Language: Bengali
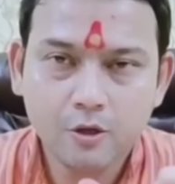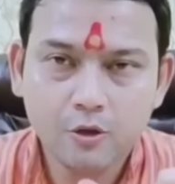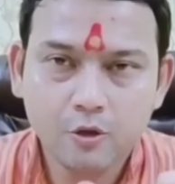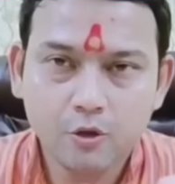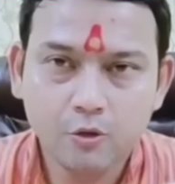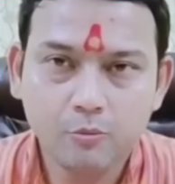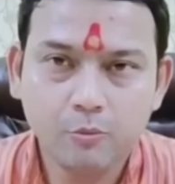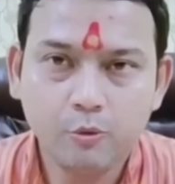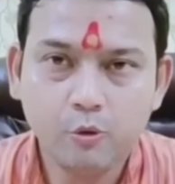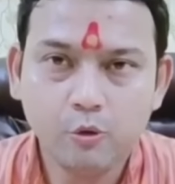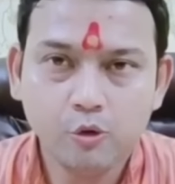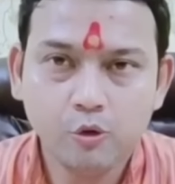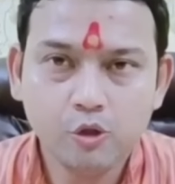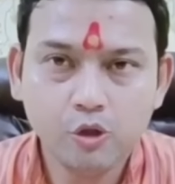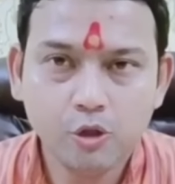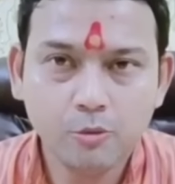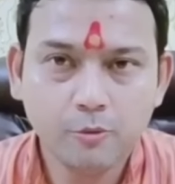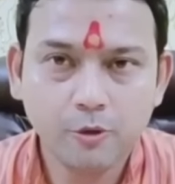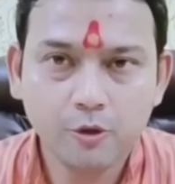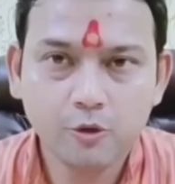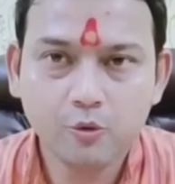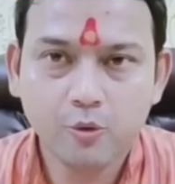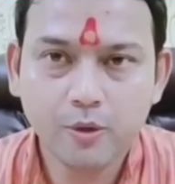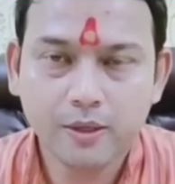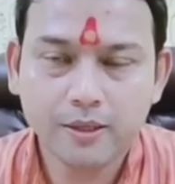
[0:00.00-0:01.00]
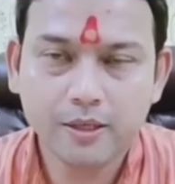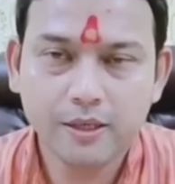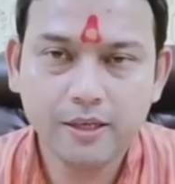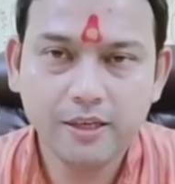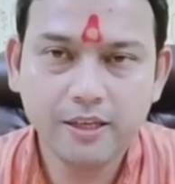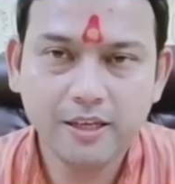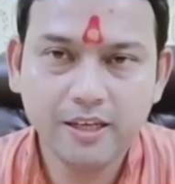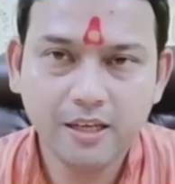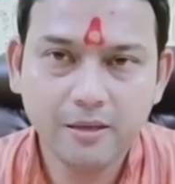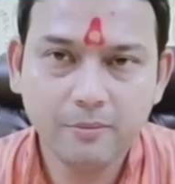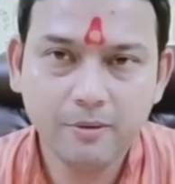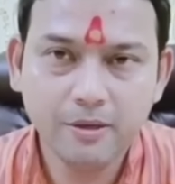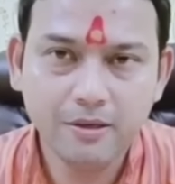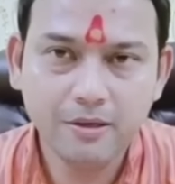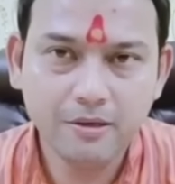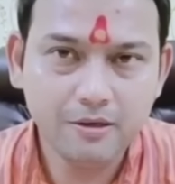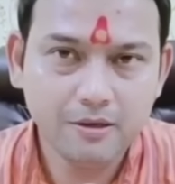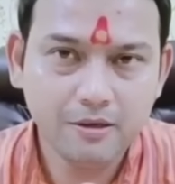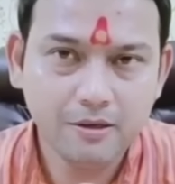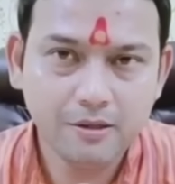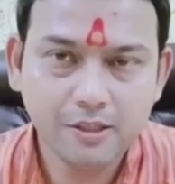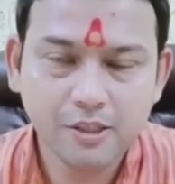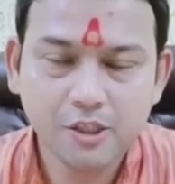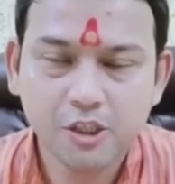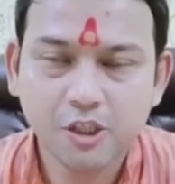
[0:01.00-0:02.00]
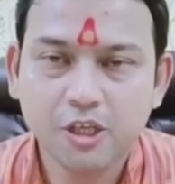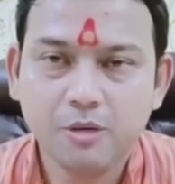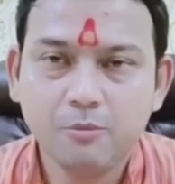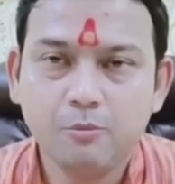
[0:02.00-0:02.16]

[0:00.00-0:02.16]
তো ভূর্যপত্র একটা নিয়ে নেবেন সেই